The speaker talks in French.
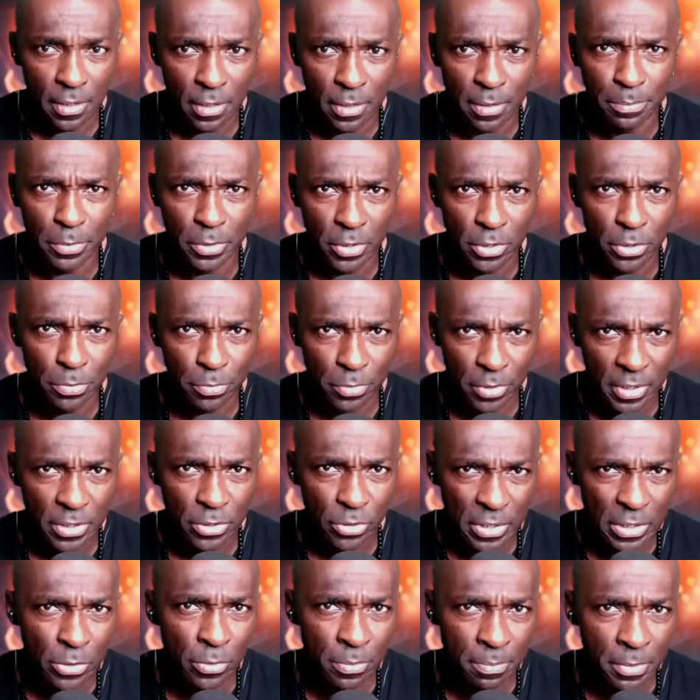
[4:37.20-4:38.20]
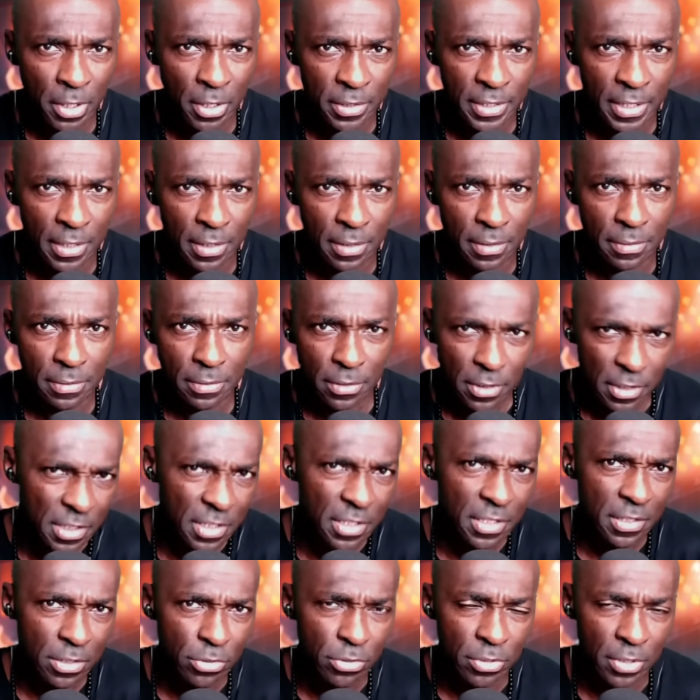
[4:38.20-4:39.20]
euh, je, vais le bordel. Oui,
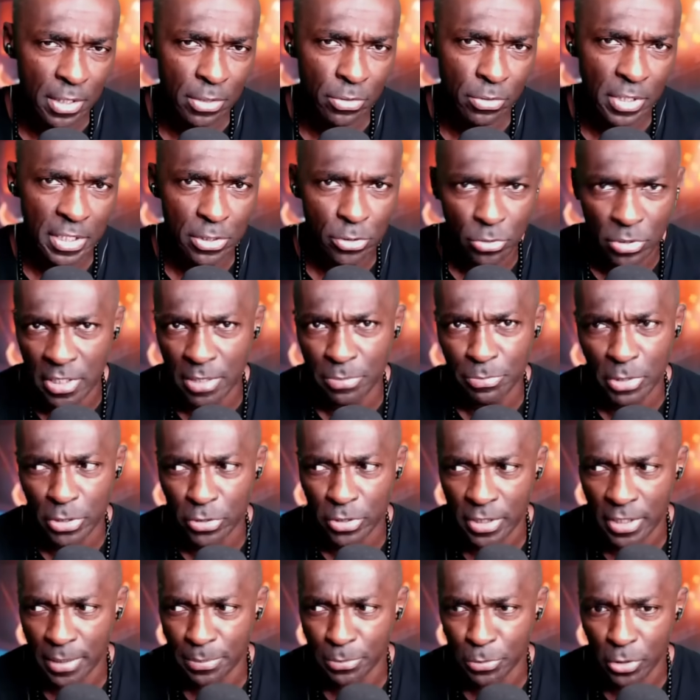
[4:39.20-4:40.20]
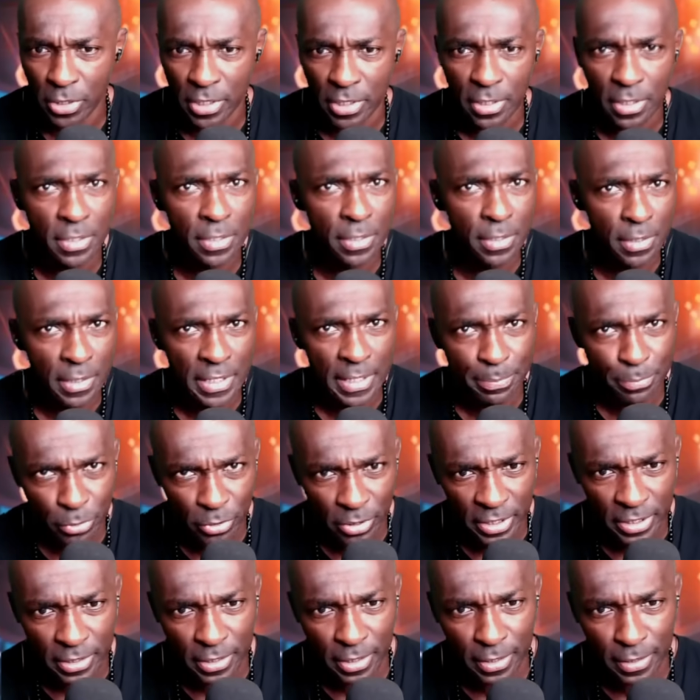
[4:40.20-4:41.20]
c'est cela. excusez-moi du terme. Ok, euh, les
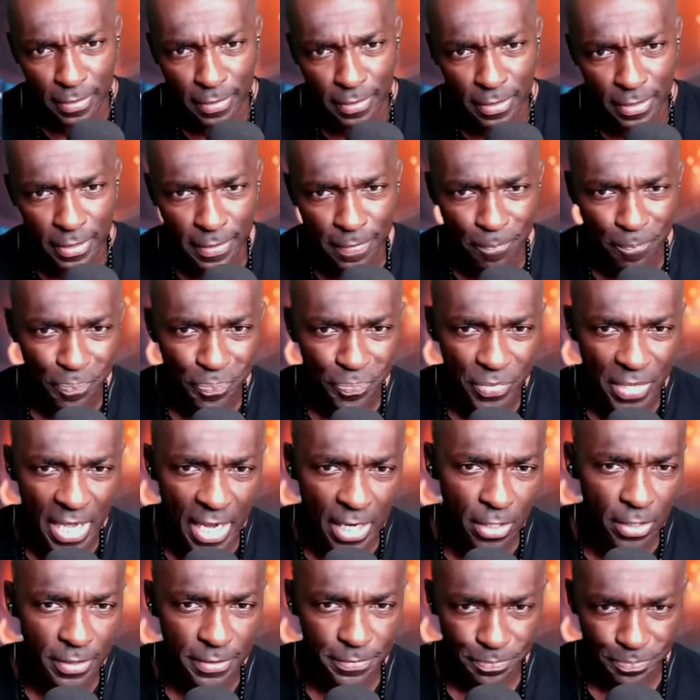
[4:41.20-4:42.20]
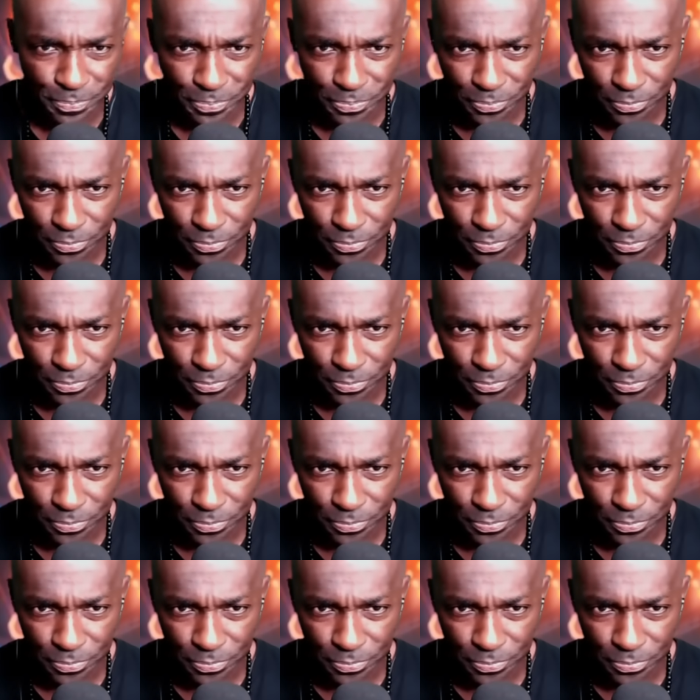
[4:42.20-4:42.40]
puritains. Hein. Alors,